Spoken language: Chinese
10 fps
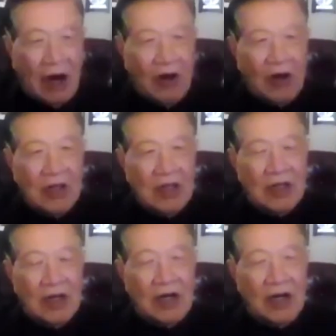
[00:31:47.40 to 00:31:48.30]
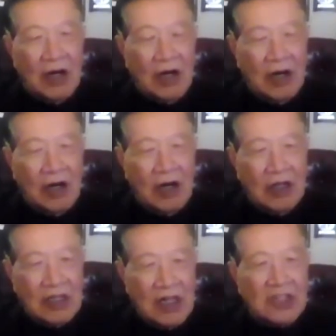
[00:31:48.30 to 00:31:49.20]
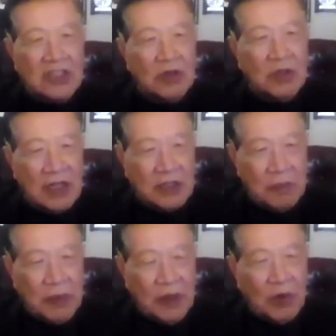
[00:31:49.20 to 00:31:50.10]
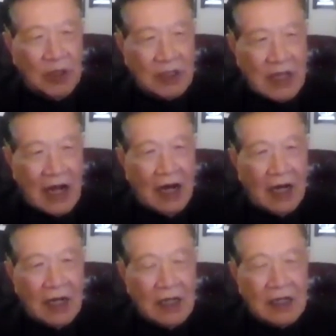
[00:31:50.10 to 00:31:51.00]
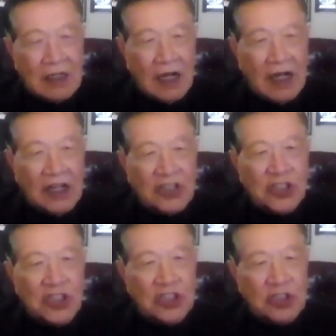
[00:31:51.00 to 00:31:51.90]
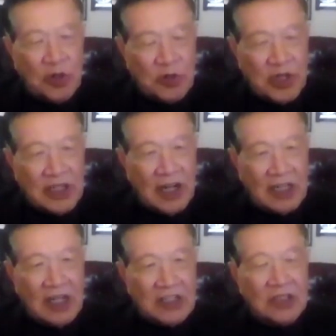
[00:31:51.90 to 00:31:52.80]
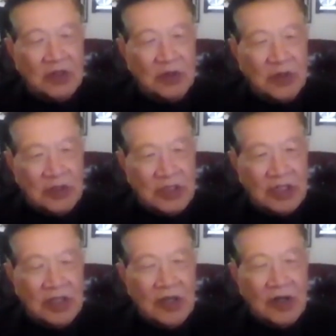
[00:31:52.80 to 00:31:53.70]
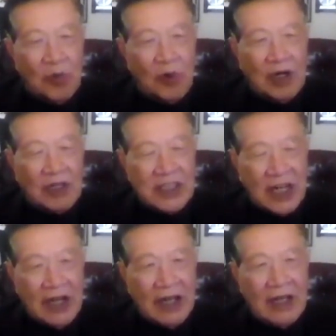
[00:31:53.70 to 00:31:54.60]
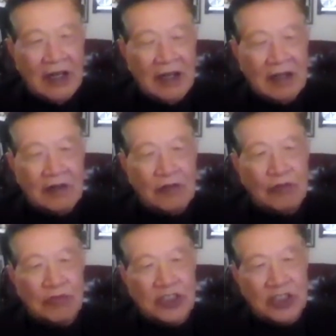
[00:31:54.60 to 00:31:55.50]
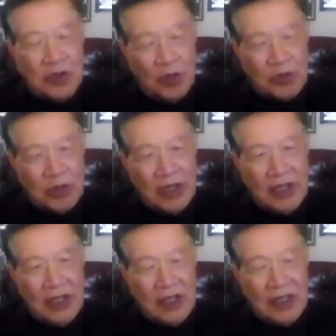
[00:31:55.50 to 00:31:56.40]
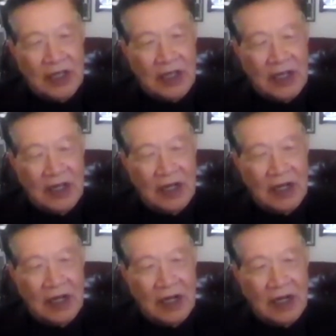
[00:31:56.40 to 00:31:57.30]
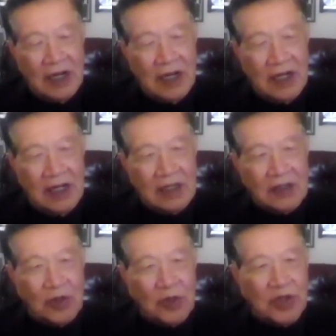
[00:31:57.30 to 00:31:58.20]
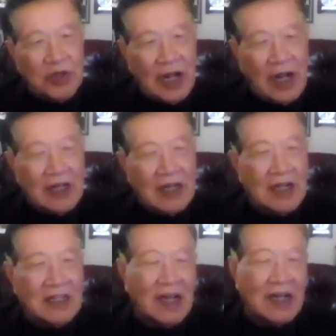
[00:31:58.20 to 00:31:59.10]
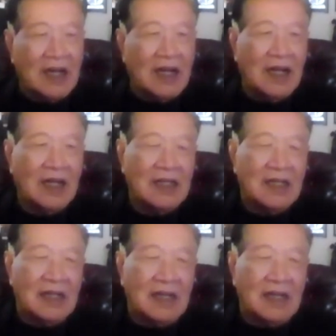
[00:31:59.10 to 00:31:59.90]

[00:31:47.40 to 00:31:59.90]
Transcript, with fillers: 老，哦、呃，那时候他就比我大大概四十多岁，他那时候就是我才五十多岁，呃左右，他他大概